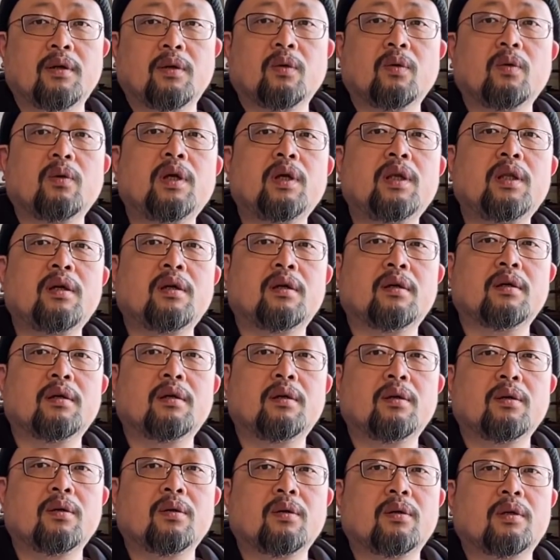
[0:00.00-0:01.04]
规定，
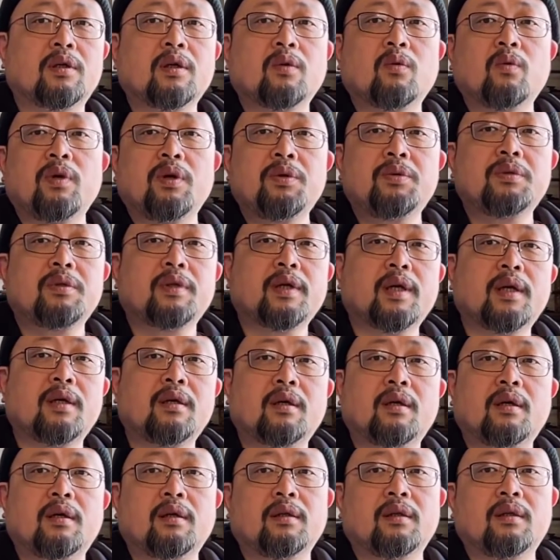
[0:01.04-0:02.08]
这规矩在这
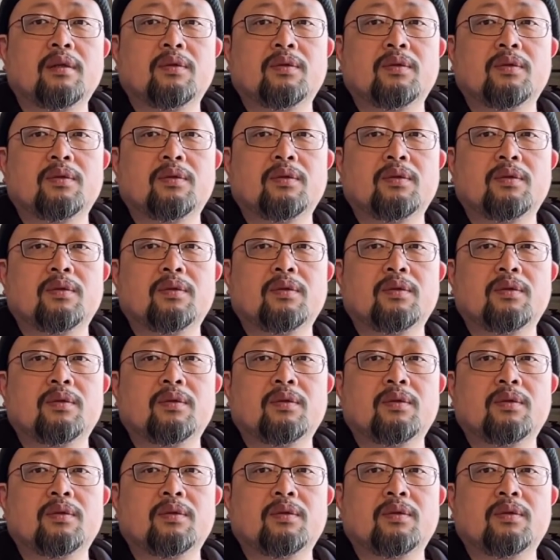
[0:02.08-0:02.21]
儿呢。